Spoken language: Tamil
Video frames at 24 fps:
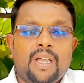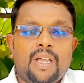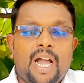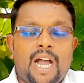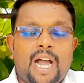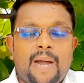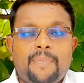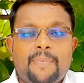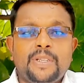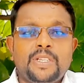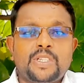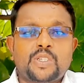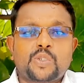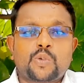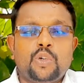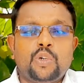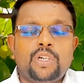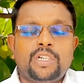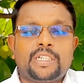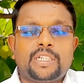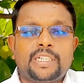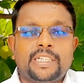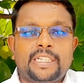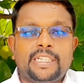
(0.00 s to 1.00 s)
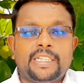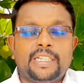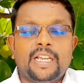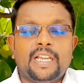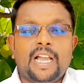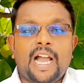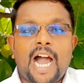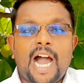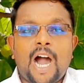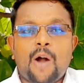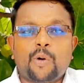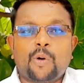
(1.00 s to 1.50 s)
அப்படின்னு சொல்லிட்டு
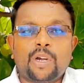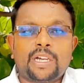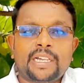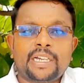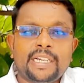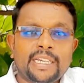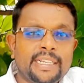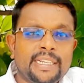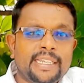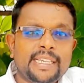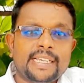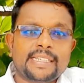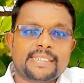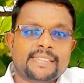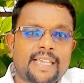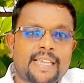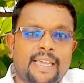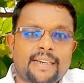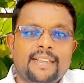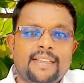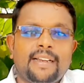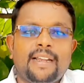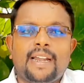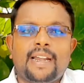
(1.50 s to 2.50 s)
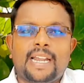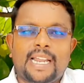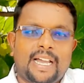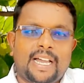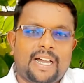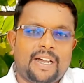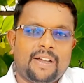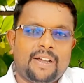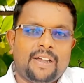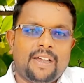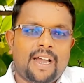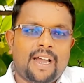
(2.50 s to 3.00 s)
அவங்க கிரியை சரியில்லைன்னா
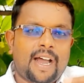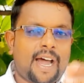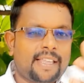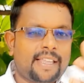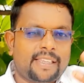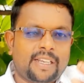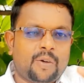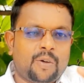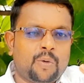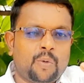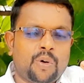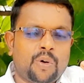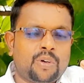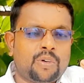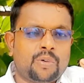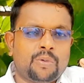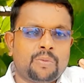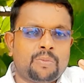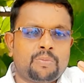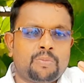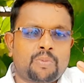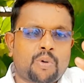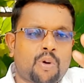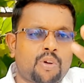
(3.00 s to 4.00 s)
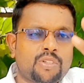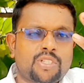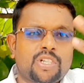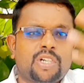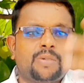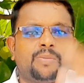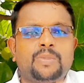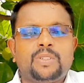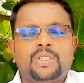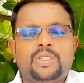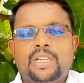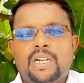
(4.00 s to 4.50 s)
அதில் ஒரு
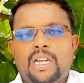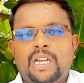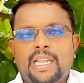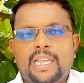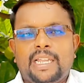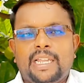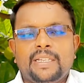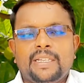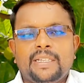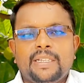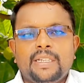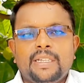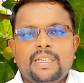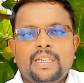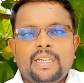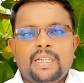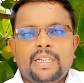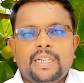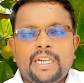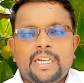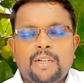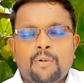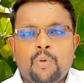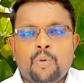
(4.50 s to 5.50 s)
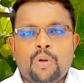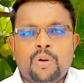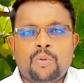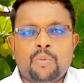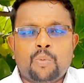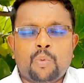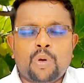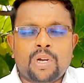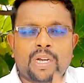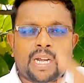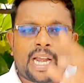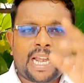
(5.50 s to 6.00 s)
புரோஜனமும் இல்லை ஒரு
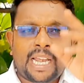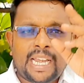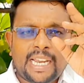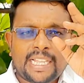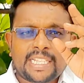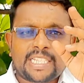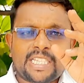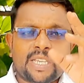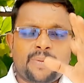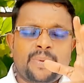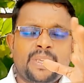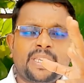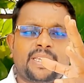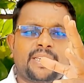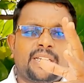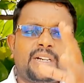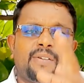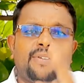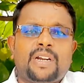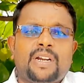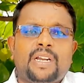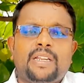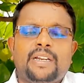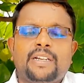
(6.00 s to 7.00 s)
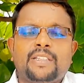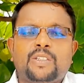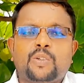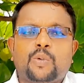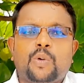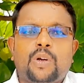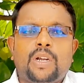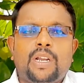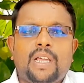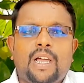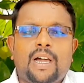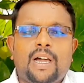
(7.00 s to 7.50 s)
ஒரு நல்ல ஜெபிக்கிறவங்களை
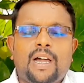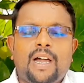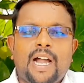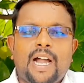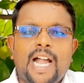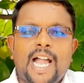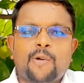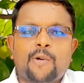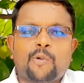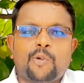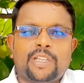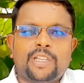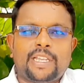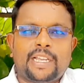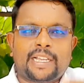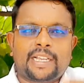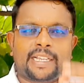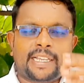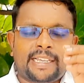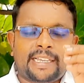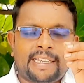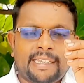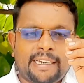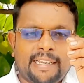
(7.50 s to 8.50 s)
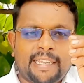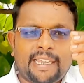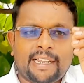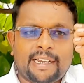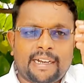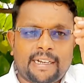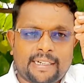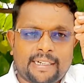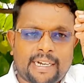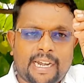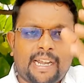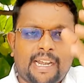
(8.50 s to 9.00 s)
எடுத்துக்கொண்டால் அவங்களுடைய
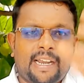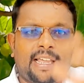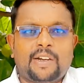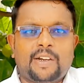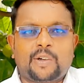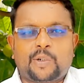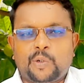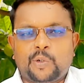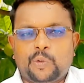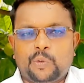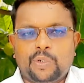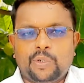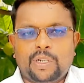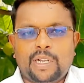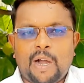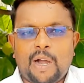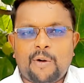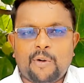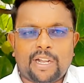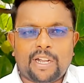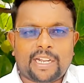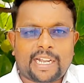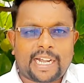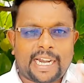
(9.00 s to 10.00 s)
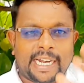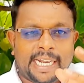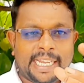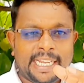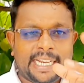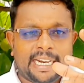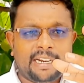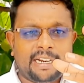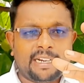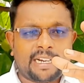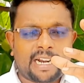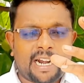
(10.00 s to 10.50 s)
கிரியைகள் நல்லா இருக்கும் அவங்க
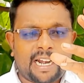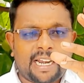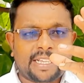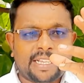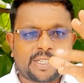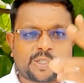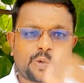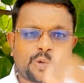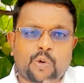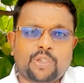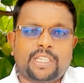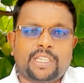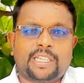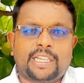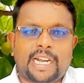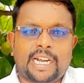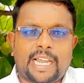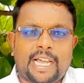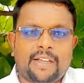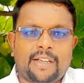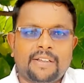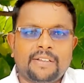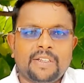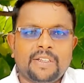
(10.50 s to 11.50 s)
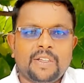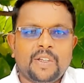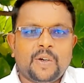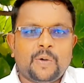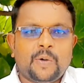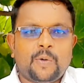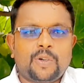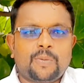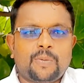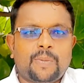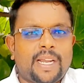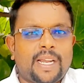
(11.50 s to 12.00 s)
கனிகளினால் சோதிக்கலாம்
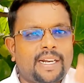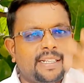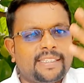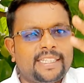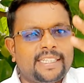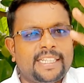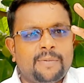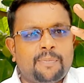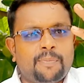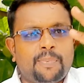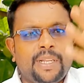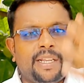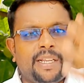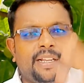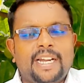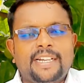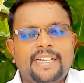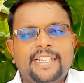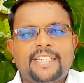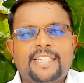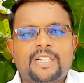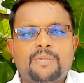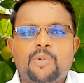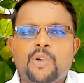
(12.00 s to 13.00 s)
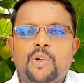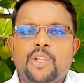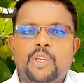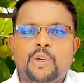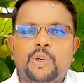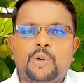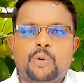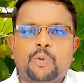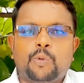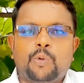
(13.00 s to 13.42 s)
ஒரு மரத்தை எப்படி கடிக்க முடியும்